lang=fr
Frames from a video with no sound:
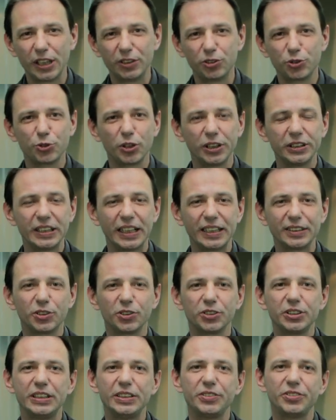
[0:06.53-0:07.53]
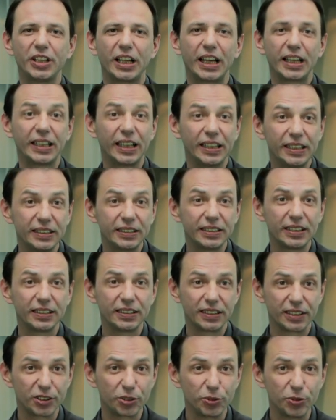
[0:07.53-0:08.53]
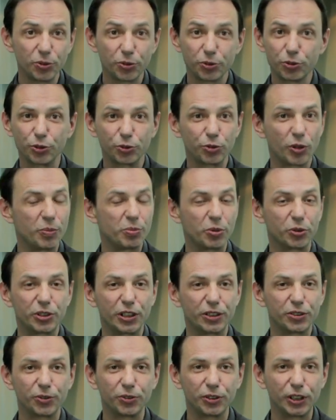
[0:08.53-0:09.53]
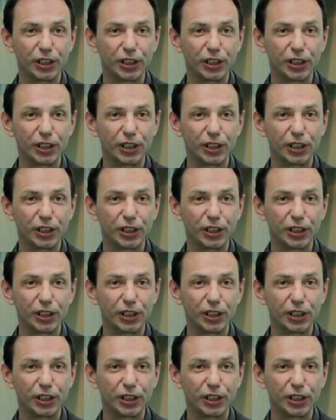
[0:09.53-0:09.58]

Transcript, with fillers: a toujours été attentif à la qualité des sons, que ce soit pour ses sons